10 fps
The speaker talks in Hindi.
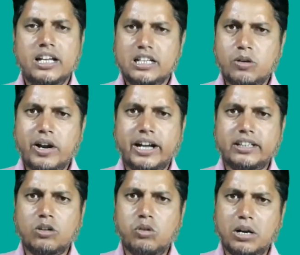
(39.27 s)
क्योंकि
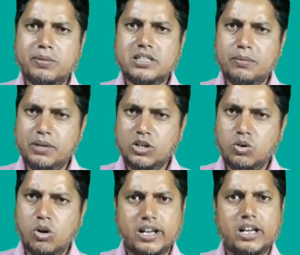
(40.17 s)
कातर का वर्क वीज़ा
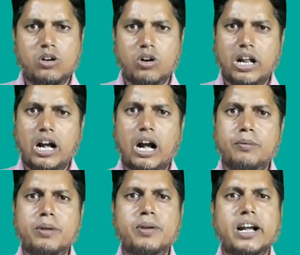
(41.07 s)
बिल्कुल ओपन है और
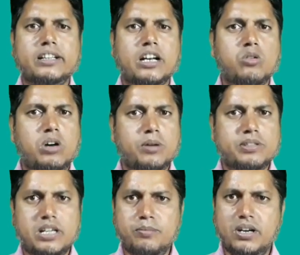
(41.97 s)
अभी भी कातर का वर्क
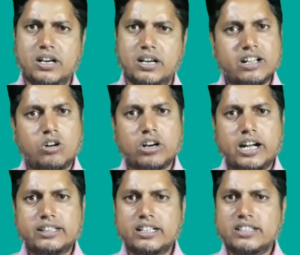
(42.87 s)
वीज़ा मिल रहा है और
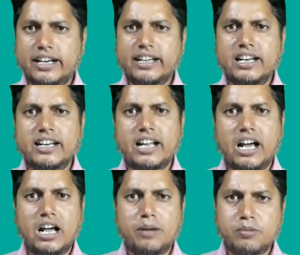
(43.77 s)
कातर जाने के लिए ना
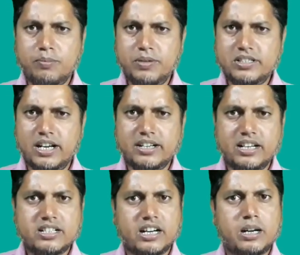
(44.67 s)
आपको पी
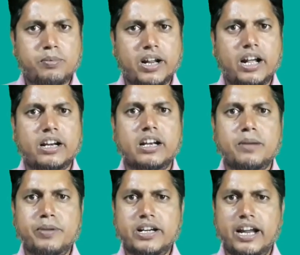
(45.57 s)
टेस्ट करना पड़ेगा ना
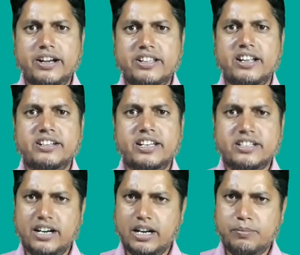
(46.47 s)
रेपिड एंटीजन टेस्ट
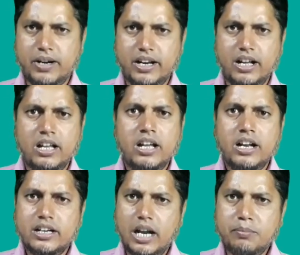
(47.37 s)
करना पड़ेगा
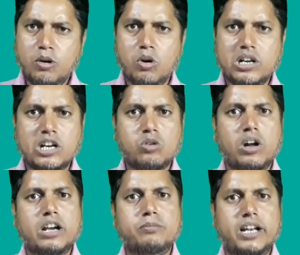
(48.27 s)
ना आपको होटल
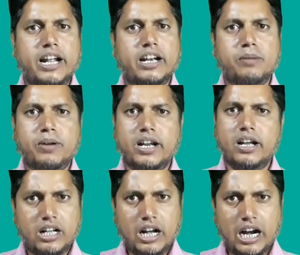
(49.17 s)
क्वार में रहना पड़ेगा
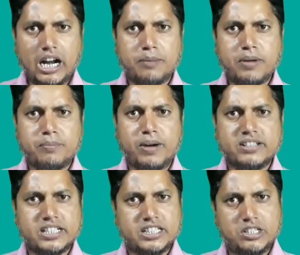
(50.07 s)
अगर आपका
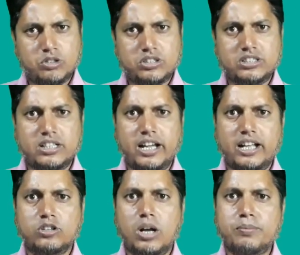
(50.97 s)
पास ये तीनों चीज़ है
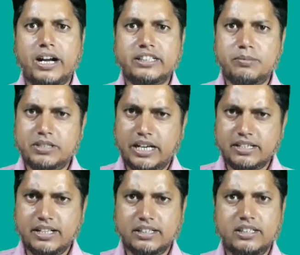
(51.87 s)
तो आप कातर में जा
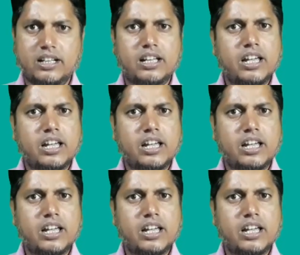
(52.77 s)
सकते